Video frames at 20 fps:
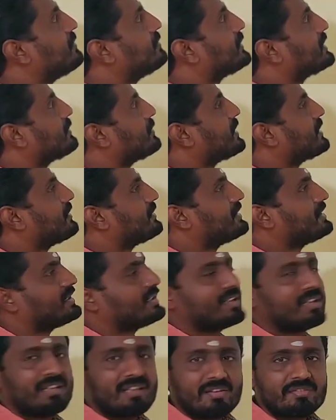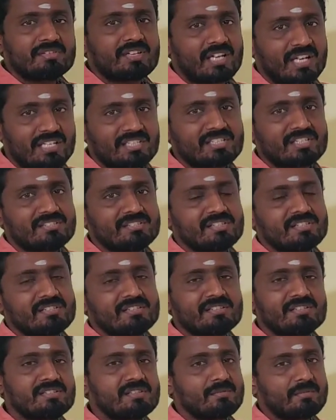மற்றபடி வந்து இதில் ஏதாவது கரெக்ஷன்ஸ்
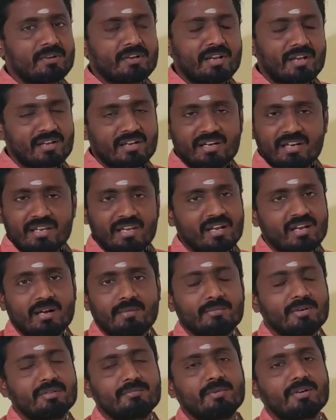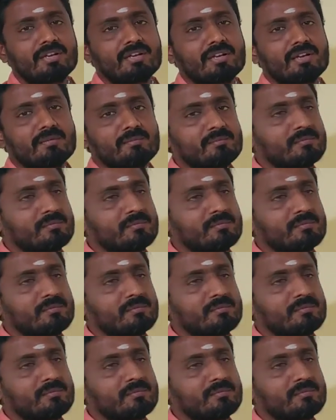இருந்துச்சு அப்படின்னாக்கா நீங்கள் கமெண்ட் பண்ணுங்கள்